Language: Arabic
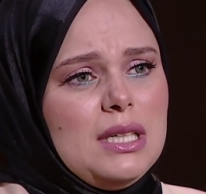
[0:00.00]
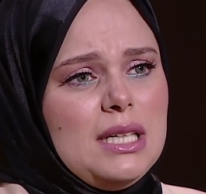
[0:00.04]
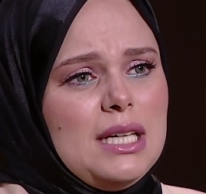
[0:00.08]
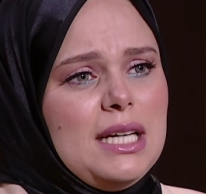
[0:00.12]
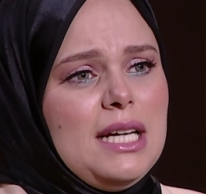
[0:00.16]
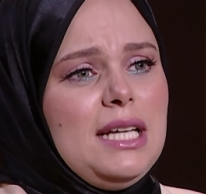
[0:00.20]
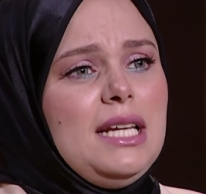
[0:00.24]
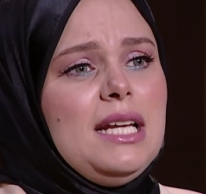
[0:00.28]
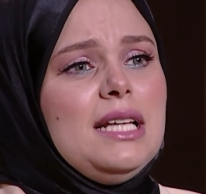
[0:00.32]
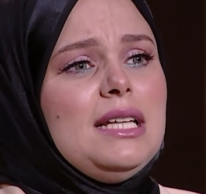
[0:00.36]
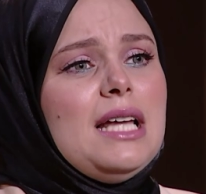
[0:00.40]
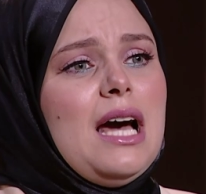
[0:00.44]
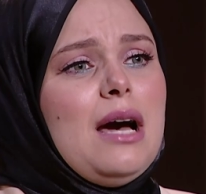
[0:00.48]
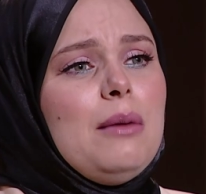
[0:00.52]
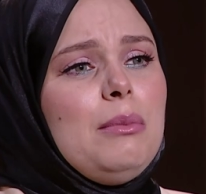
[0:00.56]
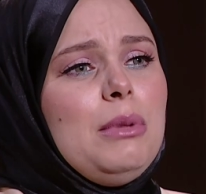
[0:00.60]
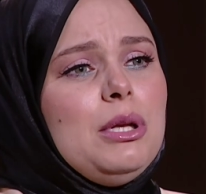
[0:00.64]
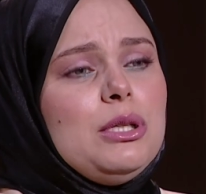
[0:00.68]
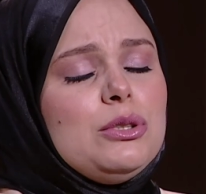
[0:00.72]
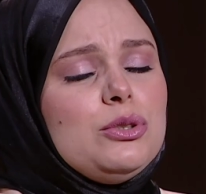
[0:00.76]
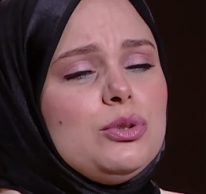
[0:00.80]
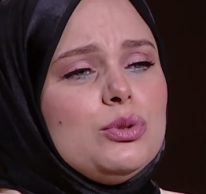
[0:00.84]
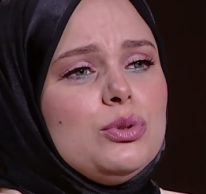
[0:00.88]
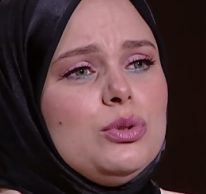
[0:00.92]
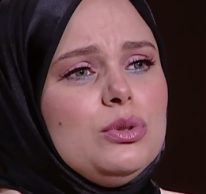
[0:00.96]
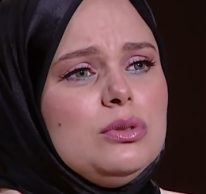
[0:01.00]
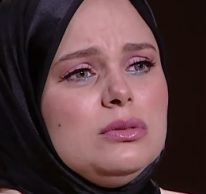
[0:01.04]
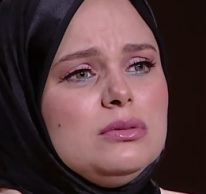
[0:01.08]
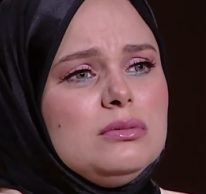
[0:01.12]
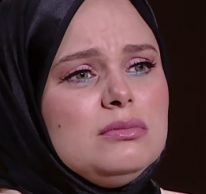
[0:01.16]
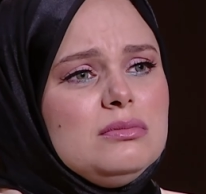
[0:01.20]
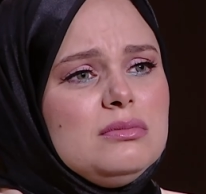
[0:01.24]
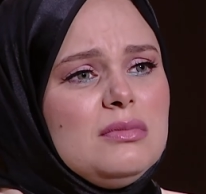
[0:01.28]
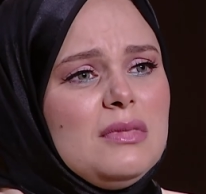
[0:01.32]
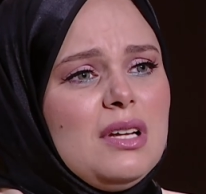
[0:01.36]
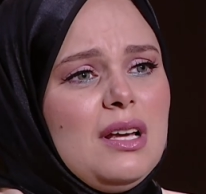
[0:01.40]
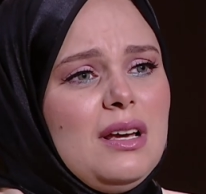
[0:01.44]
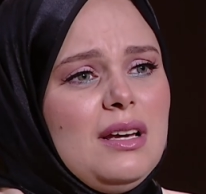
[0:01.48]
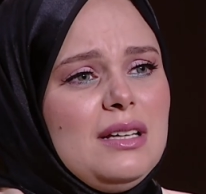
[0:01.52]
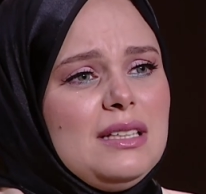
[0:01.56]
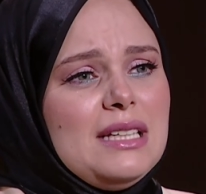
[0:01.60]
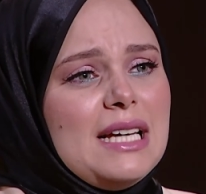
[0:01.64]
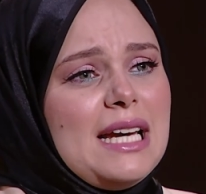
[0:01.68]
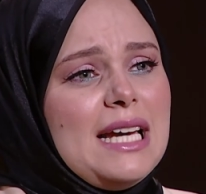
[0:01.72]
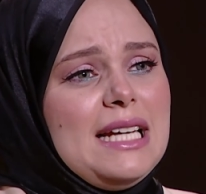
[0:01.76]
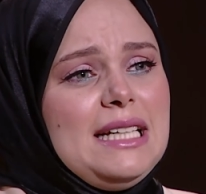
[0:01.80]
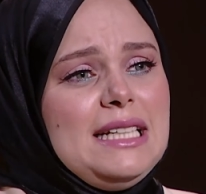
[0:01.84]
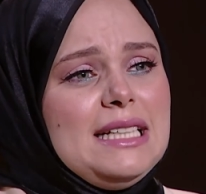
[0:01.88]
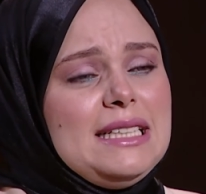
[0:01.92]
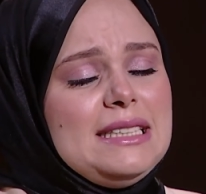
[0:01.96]
إيه اللي أنا عملته
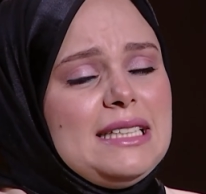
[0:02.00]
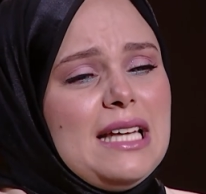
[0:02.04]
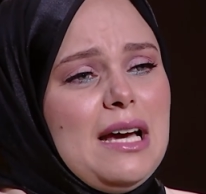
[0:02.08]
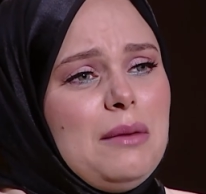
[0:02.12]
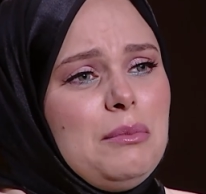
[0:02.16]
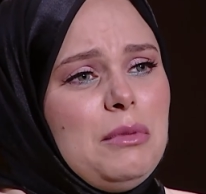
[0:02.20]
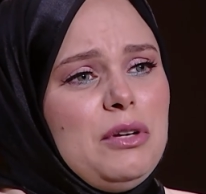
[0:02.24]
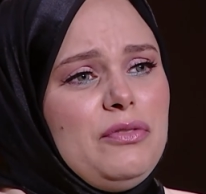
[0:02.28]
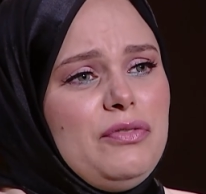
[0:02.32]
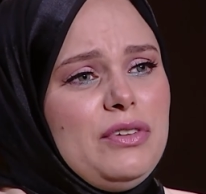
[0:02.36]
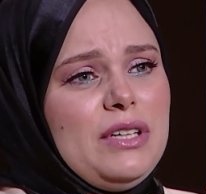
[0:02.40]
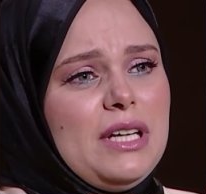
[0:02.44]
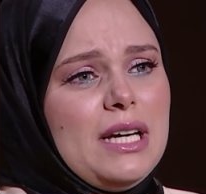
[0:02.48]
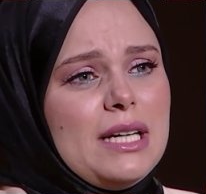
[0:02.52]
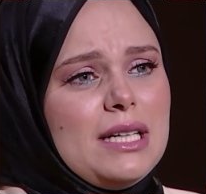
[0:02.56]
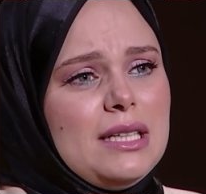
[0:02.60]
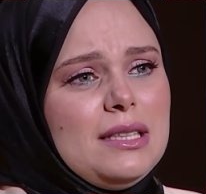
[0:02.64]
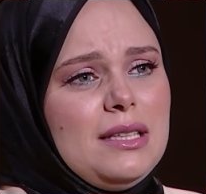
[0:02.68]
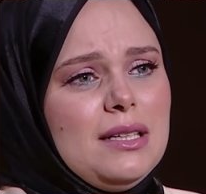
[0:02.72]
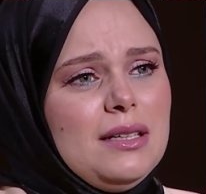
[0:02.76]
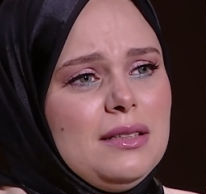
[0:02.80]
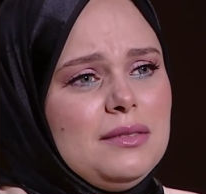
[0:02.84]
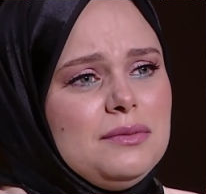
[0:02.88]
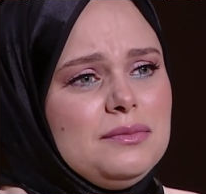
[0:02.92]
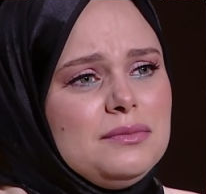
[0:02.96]
يخليك تعمل فيا كده